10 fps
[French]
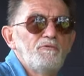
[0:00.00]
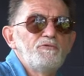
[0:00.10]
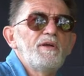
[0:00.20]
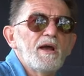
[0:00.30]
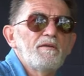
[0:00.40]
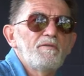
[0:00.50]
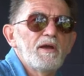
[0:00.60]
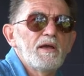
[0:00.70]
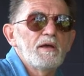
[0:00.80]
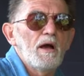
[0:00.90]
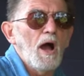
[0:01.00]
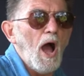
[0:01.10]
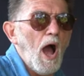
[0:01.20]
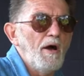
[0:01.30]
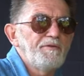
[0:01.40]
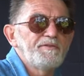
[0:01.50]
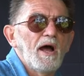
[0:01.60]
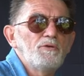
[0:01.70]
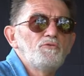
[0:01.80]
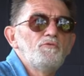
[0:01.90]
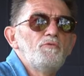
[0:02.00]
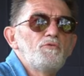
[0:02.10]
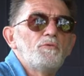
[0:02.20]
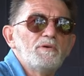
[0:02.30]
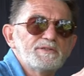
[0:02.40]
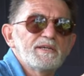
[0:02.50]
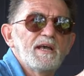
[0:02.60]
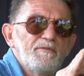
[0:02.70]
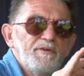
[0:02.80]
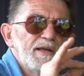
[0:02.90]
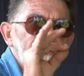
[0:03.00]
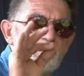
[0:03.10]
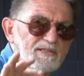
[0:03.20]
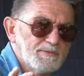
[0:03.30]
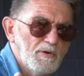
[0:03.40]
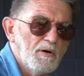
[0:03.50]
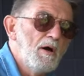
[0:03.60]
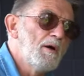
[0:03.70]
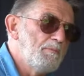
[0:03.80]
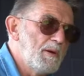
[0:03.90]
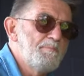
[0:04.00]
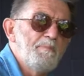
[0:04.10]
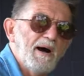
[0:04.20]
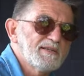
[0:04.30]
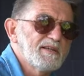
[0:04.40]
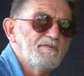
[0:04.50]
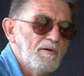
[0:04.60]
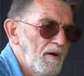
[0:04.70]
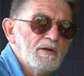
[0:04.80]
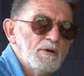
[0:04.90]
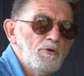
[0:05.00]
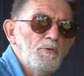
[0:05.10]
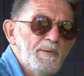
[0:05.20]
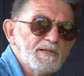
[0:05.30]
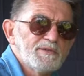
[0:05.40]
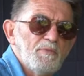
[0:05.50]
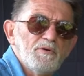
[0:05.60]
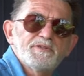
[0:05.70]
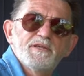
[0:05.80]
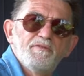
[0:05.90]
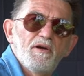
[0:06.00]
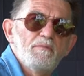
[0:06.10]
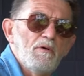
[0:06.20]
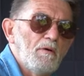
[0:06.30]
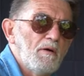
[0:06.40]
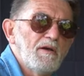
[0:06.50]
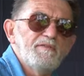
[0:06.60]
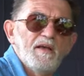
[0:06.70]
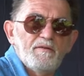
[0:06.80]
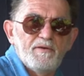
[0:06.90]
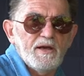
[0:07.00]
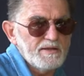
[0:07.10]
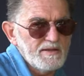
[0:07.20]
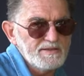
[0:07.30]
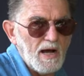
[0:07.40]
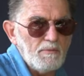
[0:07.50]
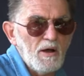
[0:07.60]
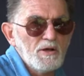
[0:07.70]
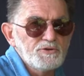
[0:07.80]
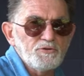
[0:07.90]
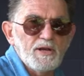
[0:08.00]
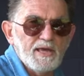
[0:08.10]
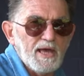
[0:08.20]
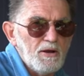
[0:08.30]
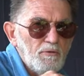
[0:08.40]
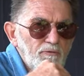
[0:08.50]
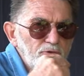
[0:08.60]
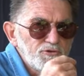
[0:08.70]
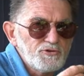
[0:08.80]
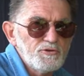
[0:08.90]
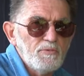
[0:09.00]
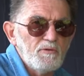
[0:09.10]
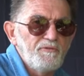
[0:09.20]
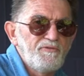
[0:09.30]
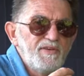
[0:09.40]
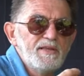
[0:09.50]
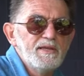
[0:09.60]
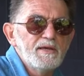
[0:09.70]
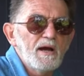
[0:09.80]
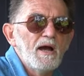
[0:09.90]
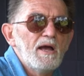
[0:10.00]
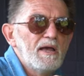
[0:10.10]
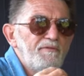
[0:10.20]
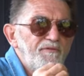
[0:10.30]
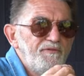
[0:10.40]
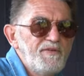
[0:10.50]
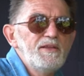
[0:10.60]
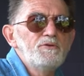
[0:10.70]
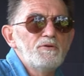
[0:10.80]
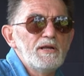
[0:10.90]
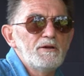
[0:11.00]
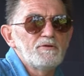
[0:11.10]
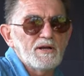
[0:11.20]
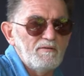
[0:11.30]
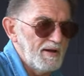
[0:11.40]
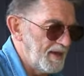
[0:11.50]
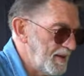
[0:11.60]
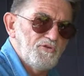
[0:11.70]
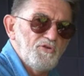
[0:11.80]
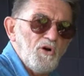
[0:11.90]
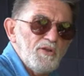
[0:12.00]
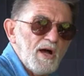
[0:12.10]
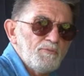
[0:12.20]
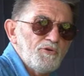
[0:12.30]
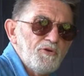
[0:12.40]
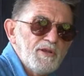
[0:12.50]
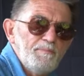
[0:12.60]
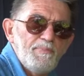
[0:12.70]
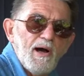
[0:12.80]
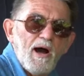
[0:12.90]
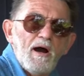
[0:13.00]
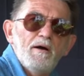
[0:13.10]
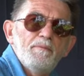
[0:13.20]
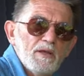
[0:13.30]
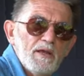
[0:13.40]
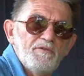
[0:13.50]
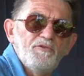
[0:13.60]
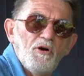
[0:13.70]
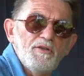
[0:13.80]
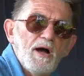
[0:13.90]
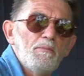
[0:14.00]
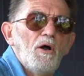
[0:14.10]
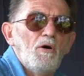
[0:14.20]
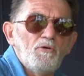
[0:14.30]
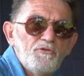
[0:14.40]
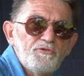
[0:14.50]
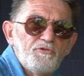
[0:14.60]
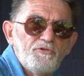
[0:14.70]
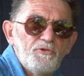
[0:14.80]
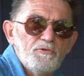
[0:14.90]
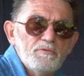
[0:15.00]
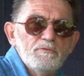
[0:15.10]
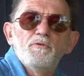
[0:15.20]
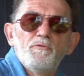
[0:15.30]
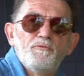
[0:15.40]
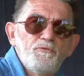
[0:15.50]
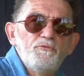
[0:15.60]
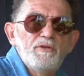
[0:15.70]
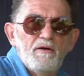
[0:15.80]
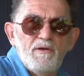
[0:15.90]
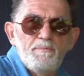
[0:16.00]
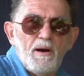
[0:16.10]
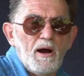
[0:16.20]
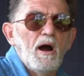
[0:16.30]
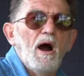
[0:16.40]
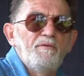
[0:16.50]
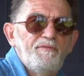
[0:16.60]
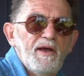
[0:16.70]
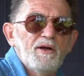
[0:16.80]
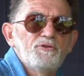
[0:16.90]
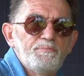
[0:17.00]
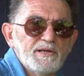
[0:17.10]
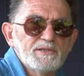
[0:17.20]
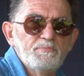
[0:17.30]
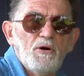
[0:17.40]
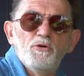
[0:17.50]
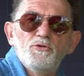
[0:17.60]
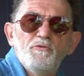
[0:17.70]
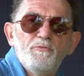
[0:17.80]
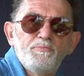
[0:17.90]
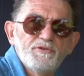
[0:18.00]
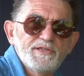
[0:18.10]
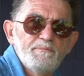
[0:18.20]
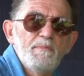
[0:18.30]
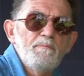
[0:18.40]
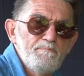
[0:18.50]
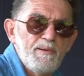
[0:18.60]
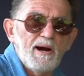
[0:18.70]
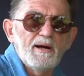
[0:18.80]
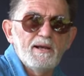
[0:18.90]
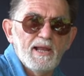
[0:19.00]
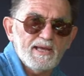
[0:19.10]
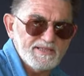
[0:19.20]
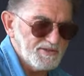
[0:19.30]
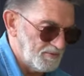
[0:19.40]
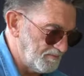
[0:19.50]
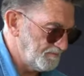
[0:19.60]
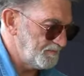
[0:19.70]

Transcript: vous arriverez à un stade où vous commencerez à faire des pincements, mais pas avant. Le pincement, c'est vraiment réservé à des arbres sur lesquels on veut justement finir et fignoler le travail. Sur un arbre de ce type-là et sur un arbre en construction, vous n'avez pas à faire de pincement, ne vous posez même pas la question.